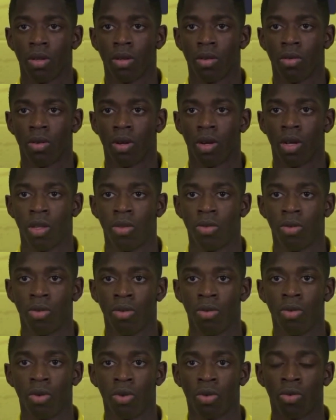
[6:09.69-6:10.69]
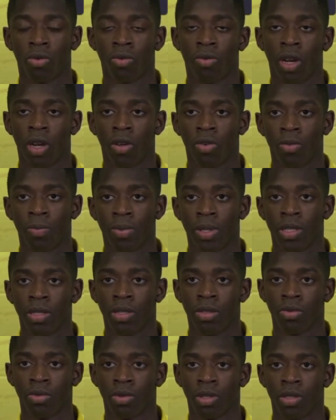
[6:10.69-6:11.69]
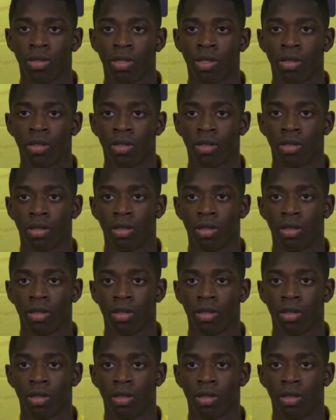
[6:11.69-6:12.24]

Usman llegaba con 19 años